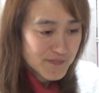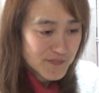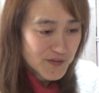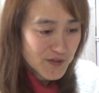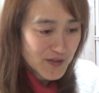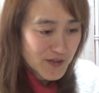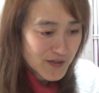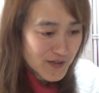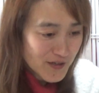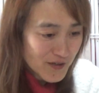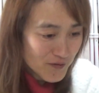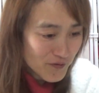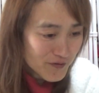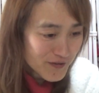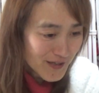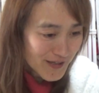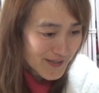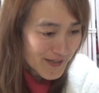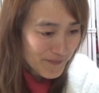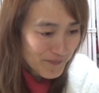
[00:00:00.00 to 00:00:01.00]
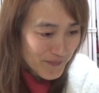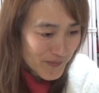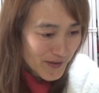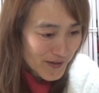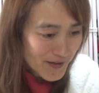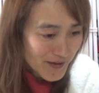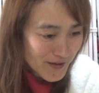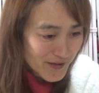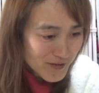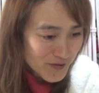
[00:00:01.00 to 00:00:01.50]
次リンゴスターさん、
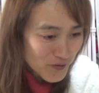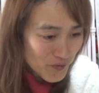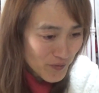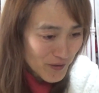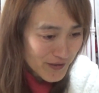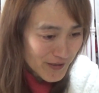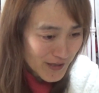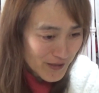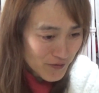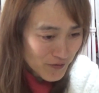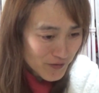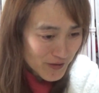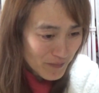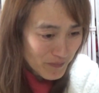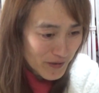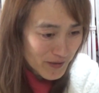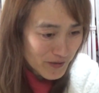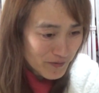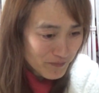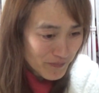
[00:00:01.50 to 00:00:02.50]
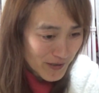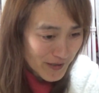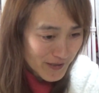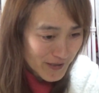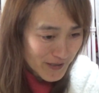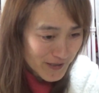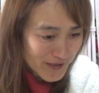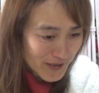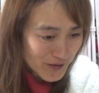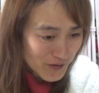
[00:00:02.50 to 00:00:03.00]
えー、人は何のために生まれ
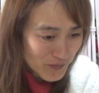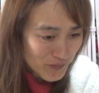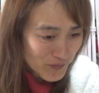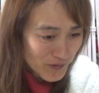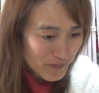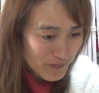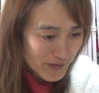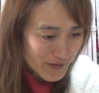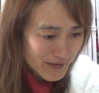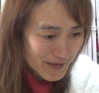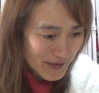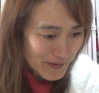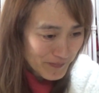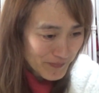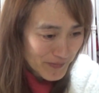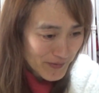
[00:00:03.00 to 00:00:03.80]
てきたと思いますか